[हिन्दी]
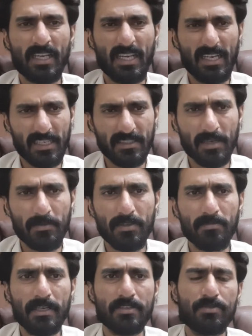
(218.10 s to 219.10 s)
इनके सामने तो
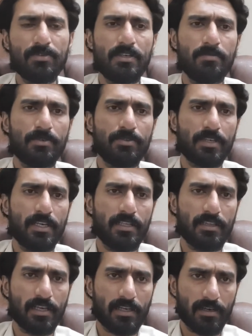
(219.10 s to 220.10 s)
मर्द स्टूडेंट भी कुछ नहीं
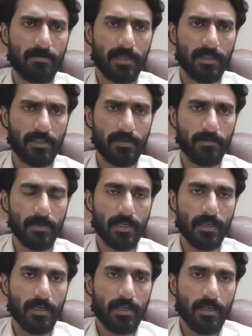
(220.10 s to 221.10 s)
इतना कर पाते
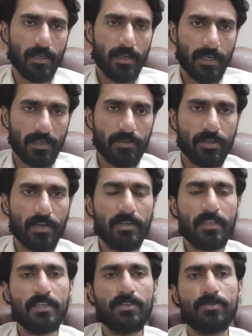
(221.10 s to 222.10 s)
लेकिन जो
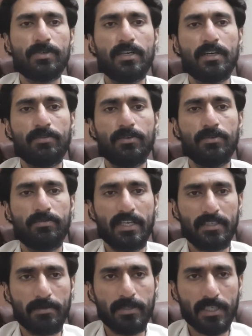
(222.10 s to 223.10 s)
खातन स्टूडेंट है वो
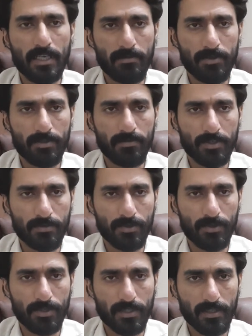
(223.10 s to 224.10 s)
वैसे ही बेचारी बहुत
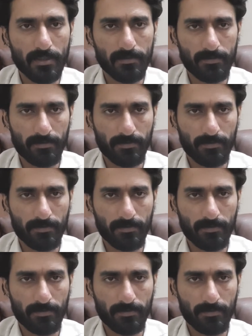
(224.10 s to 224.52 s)
मजबूर होती हैं